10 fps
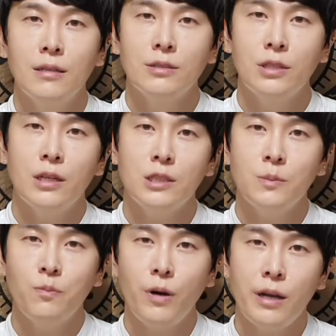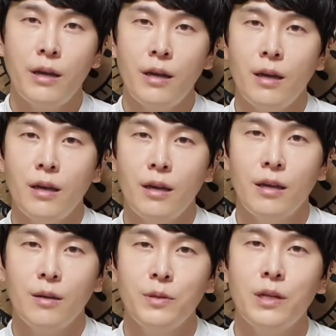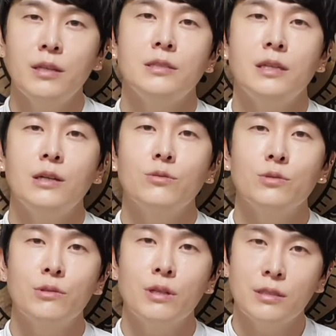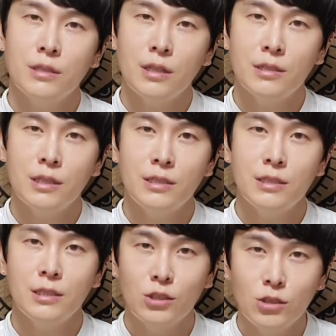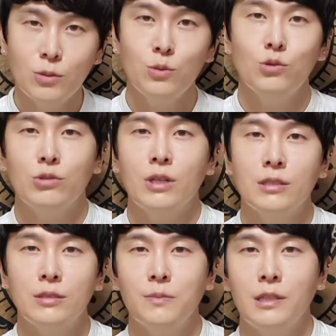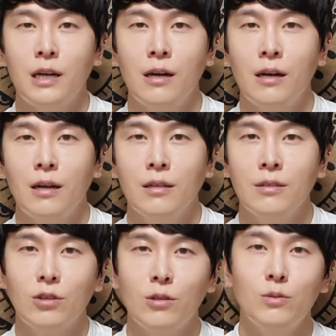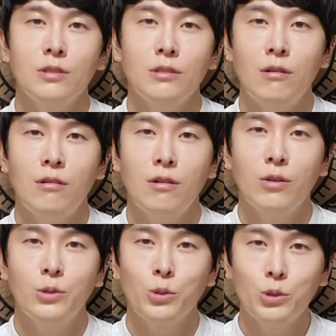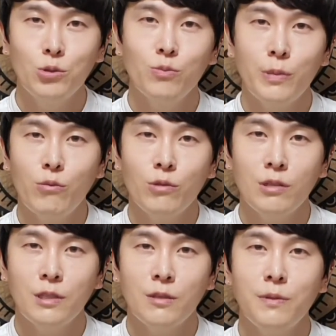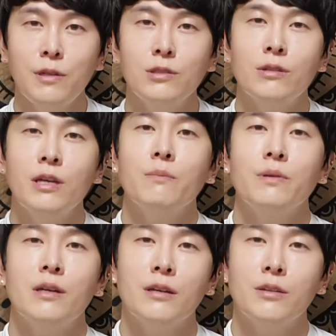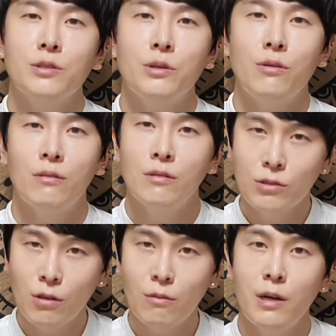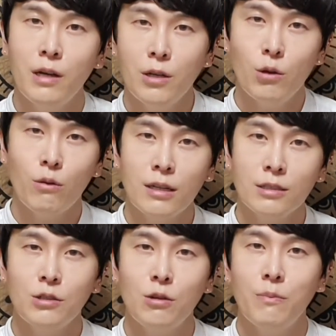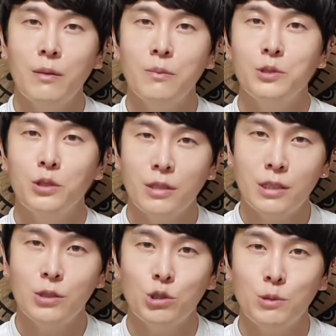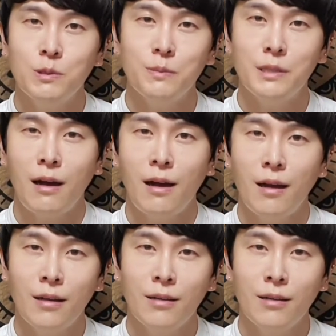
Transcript: 제18회 피렌체 한국영화제 개최를 진심으로 축하드립니다. 더불어서 조진웅 배우님 특별전에 함께하게 돼서 정말 영광스러운 마음 전해드리고 싶습니다.